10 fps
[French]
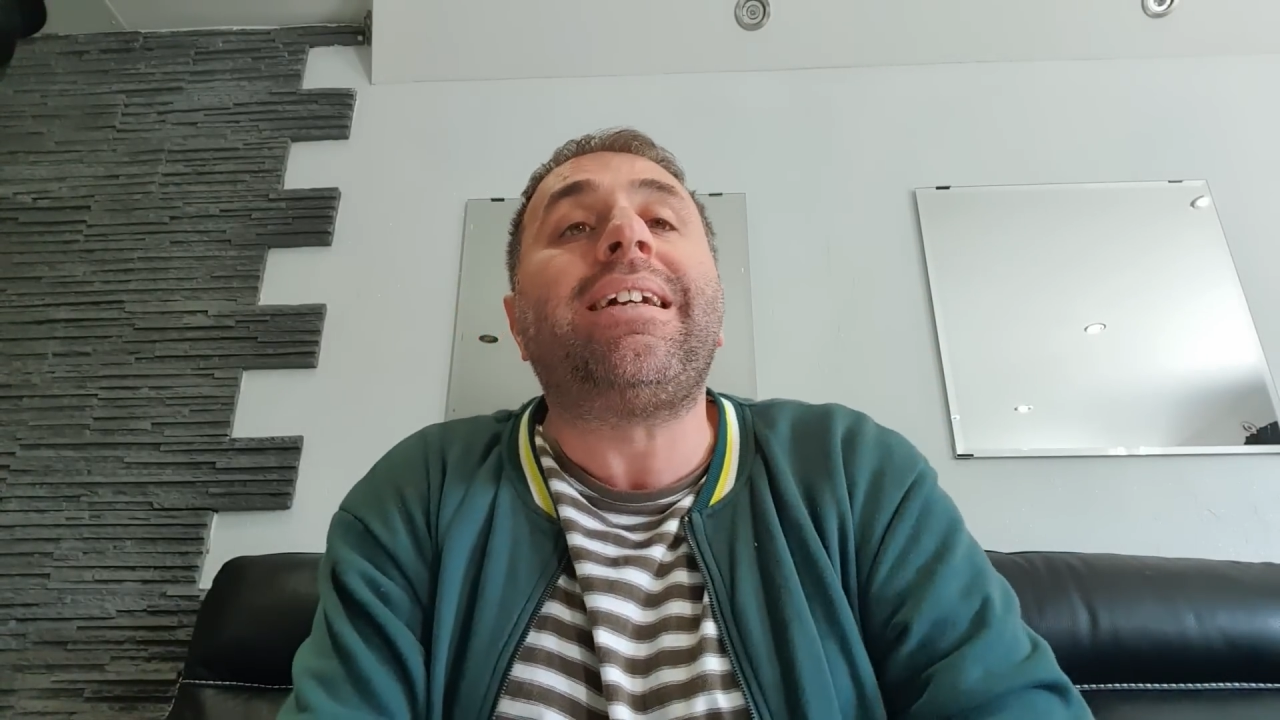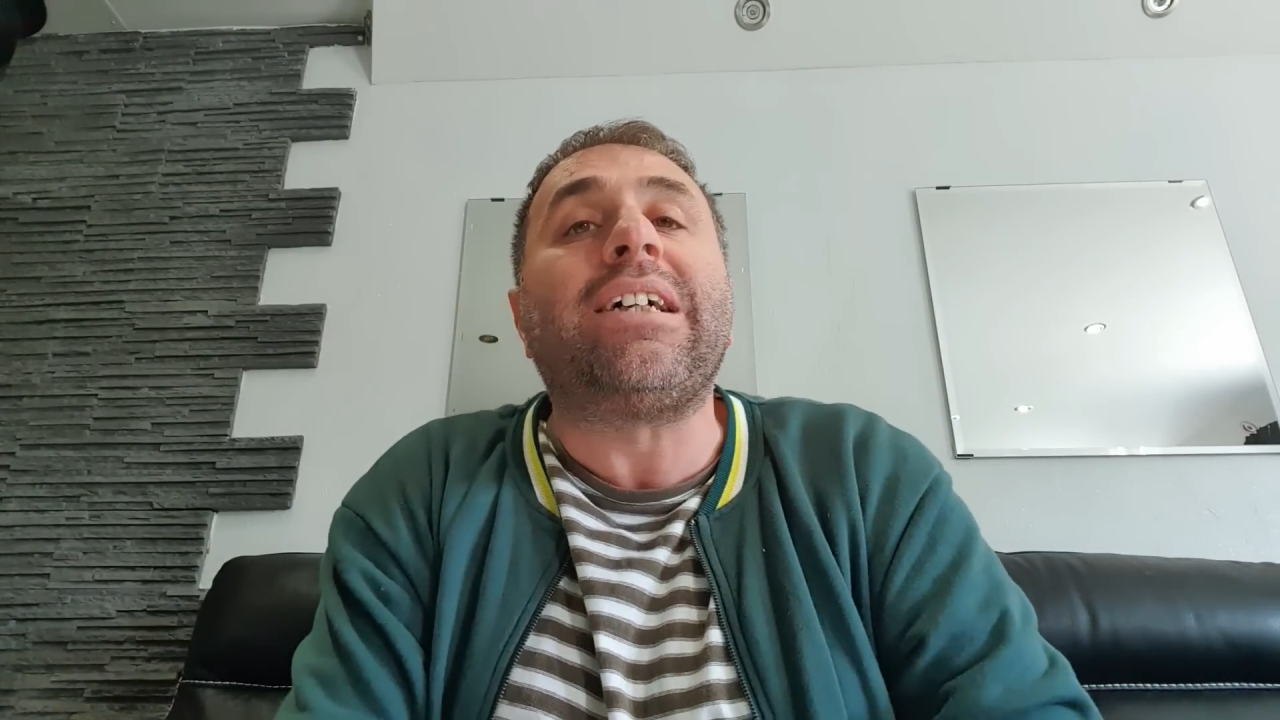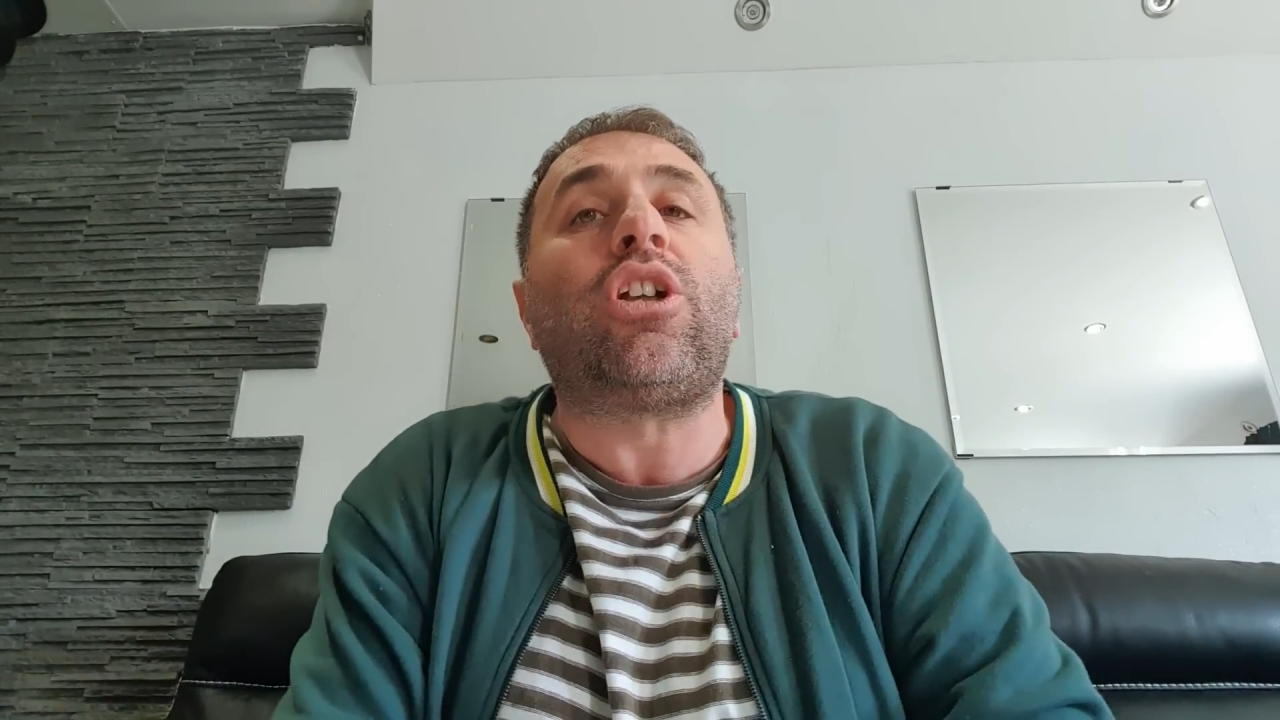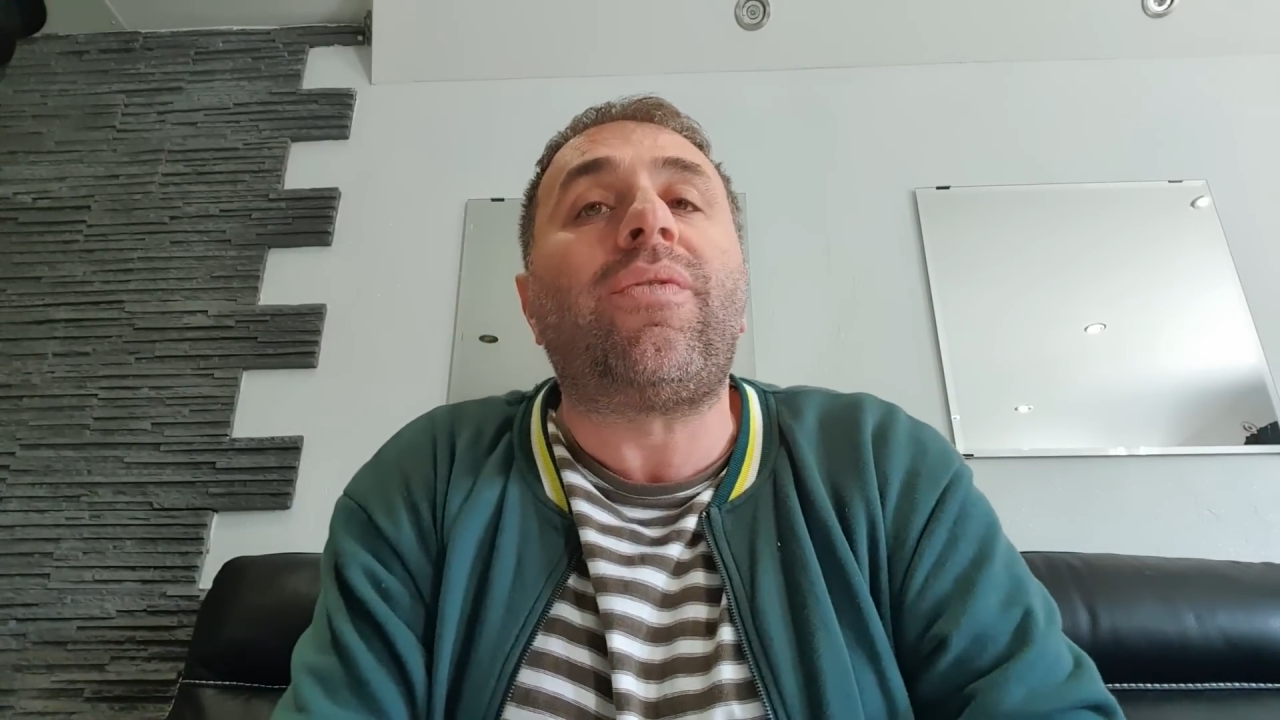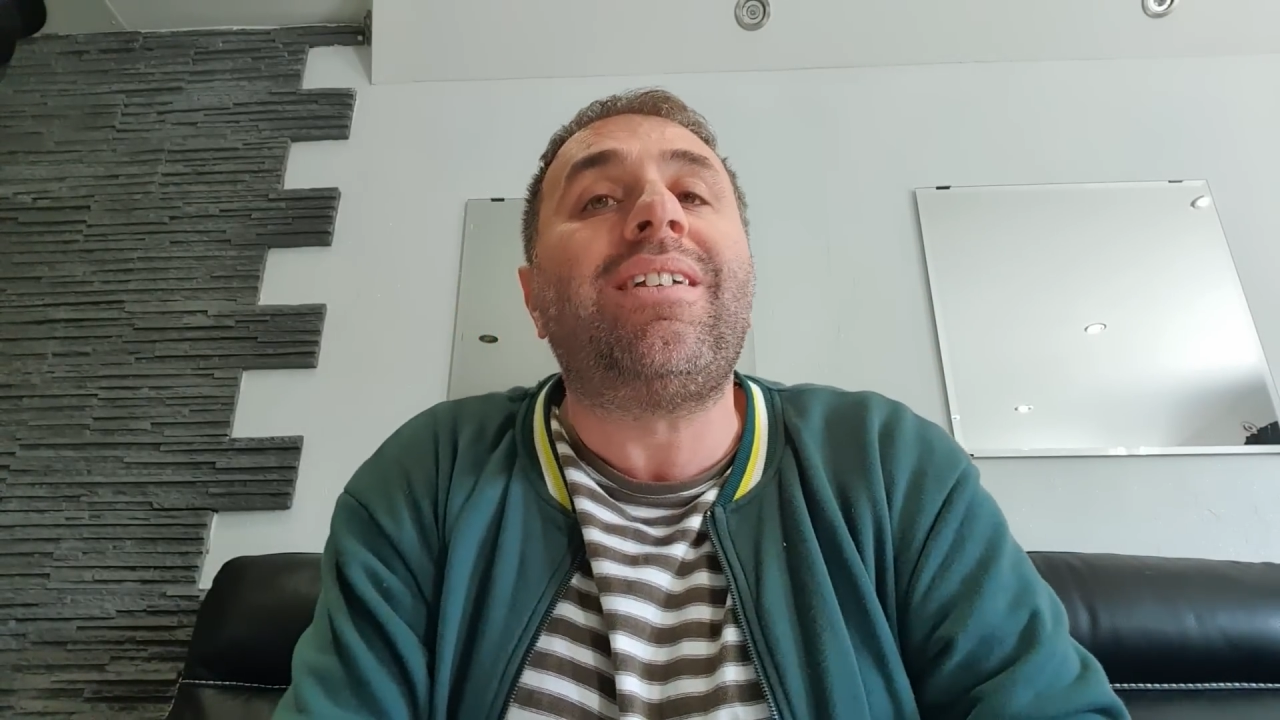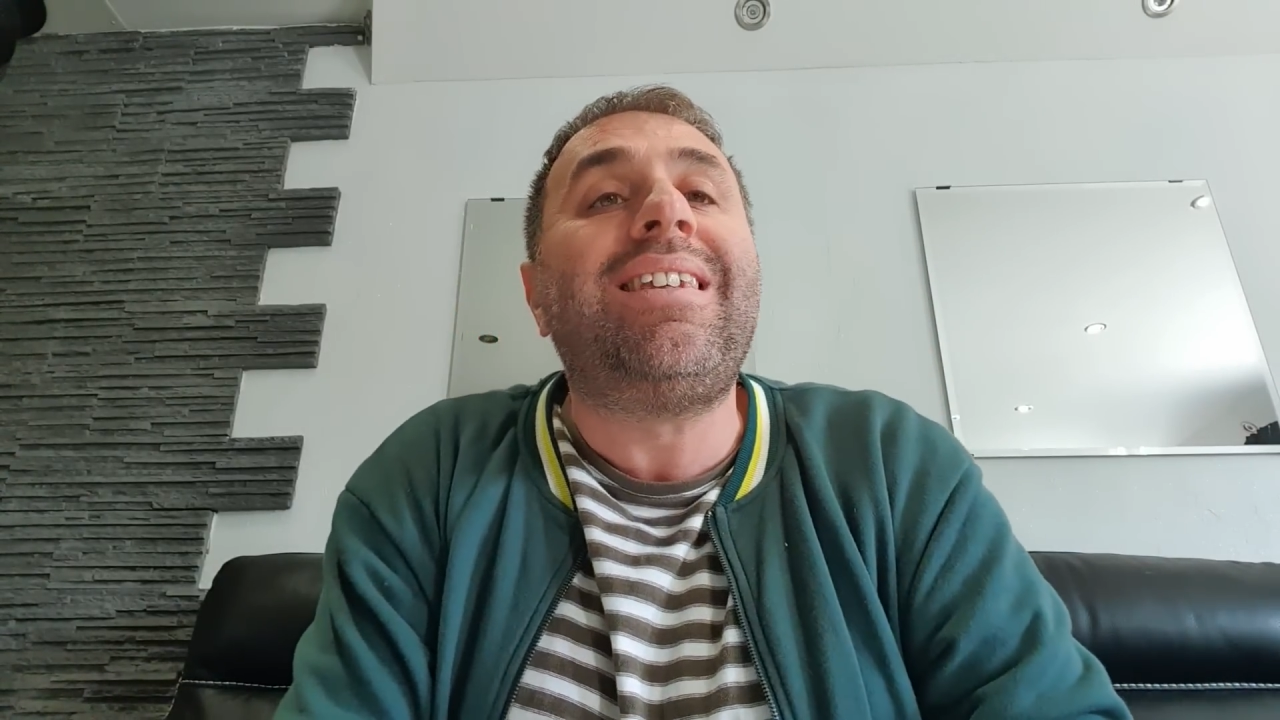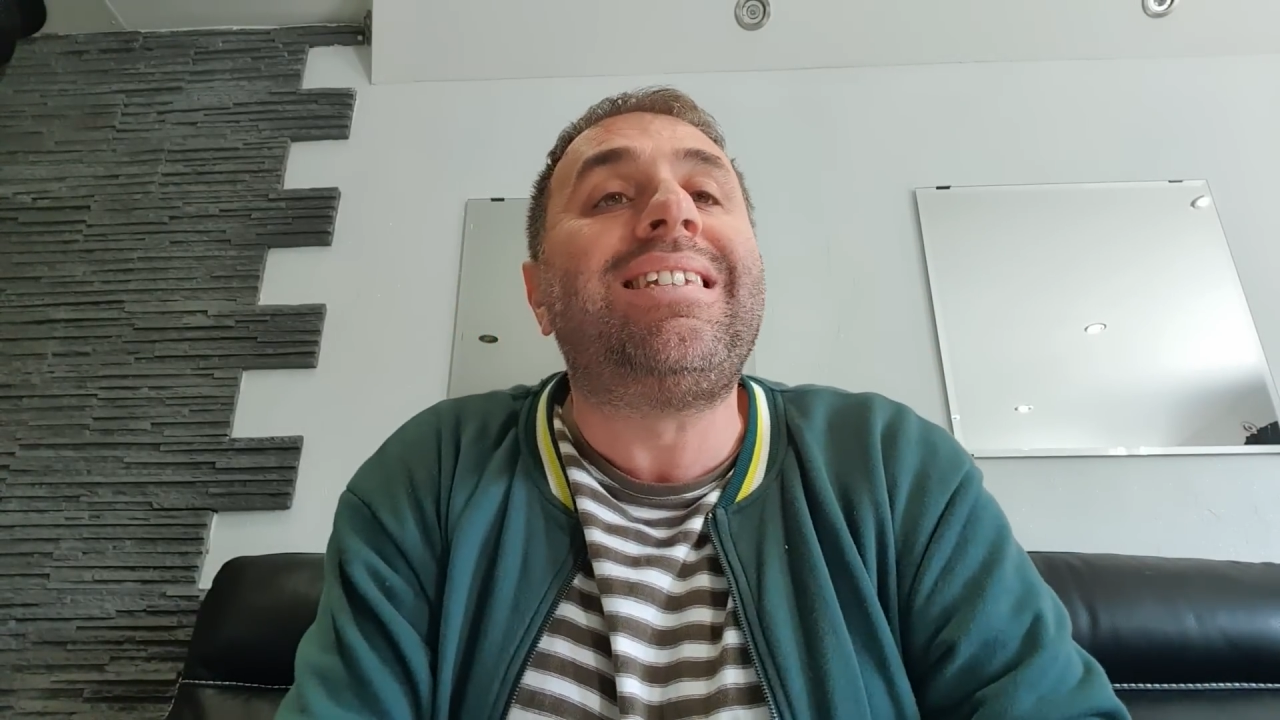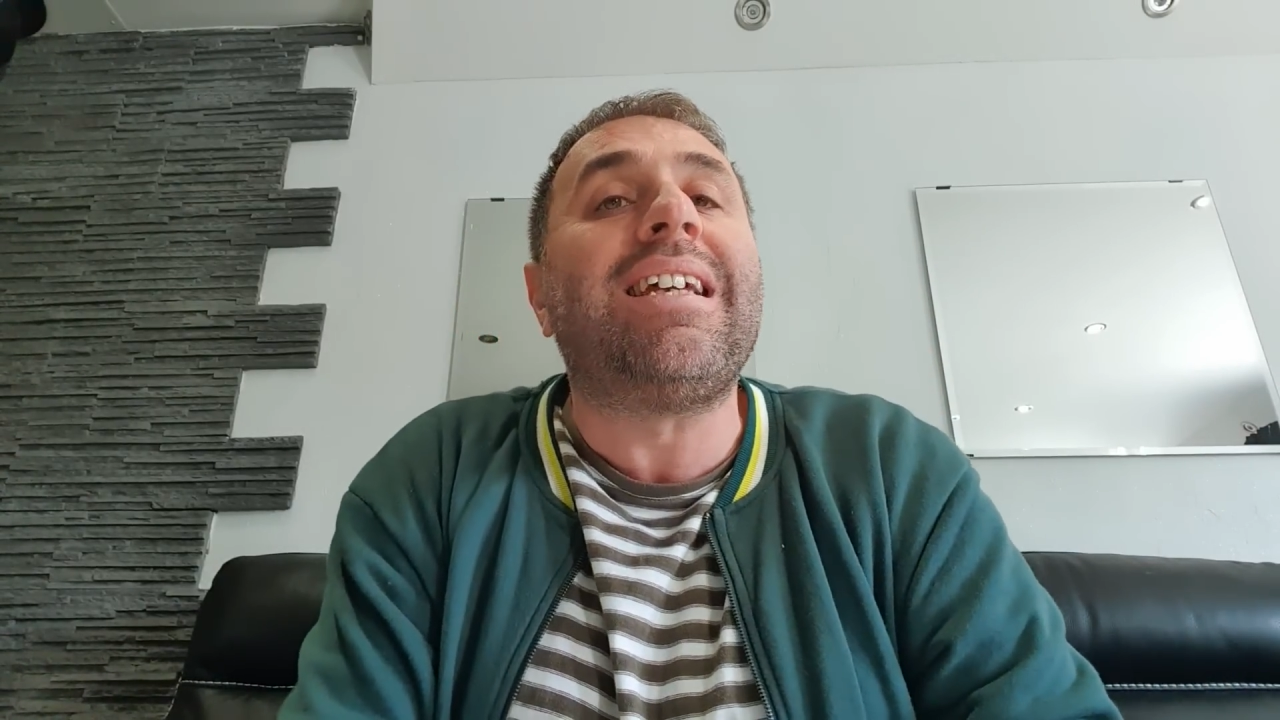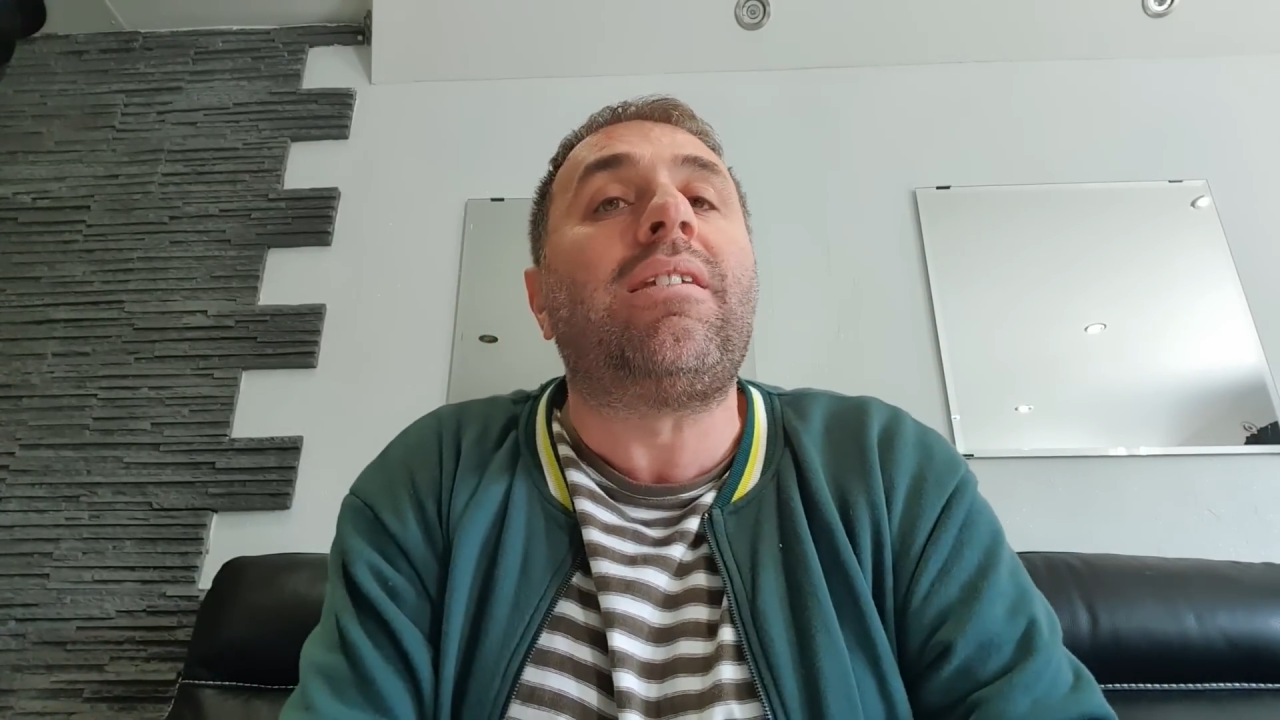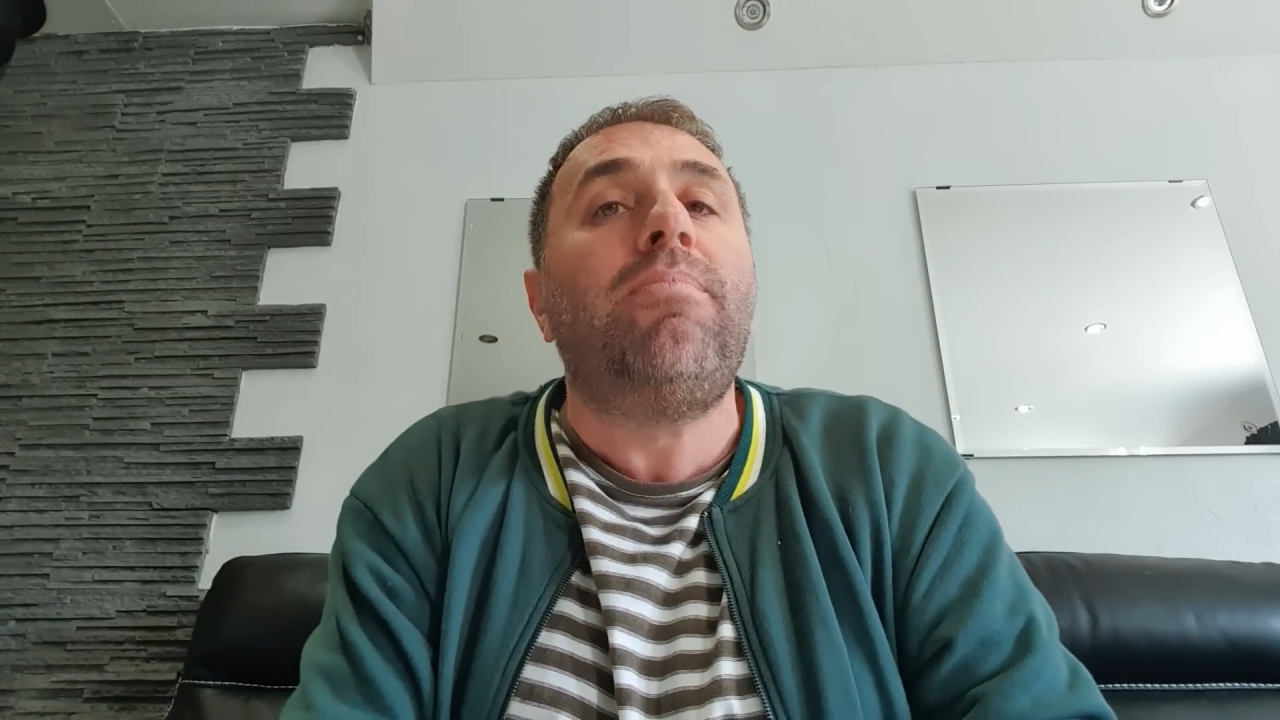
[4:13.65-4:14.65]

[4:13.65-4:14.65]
97